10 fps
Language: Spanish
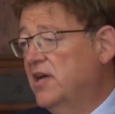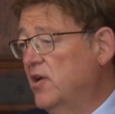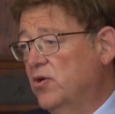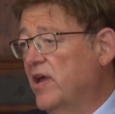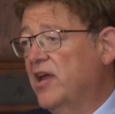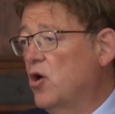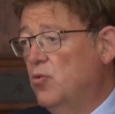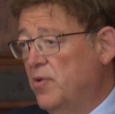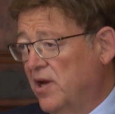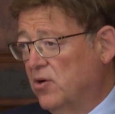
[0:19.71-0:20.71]
y creo que hay que
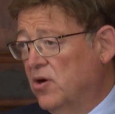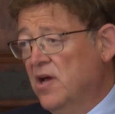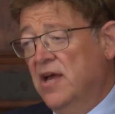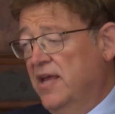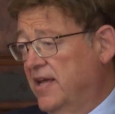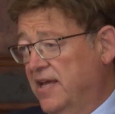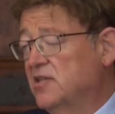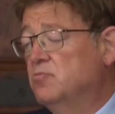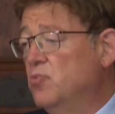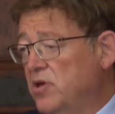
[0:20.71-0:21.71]
cubrirlo y que
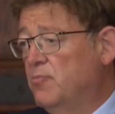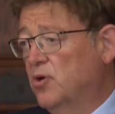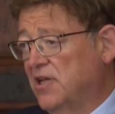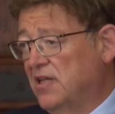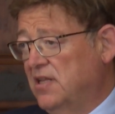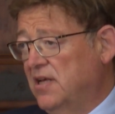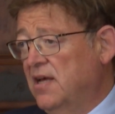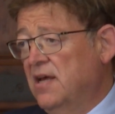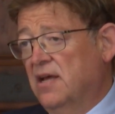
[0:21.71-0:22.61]
es muy importante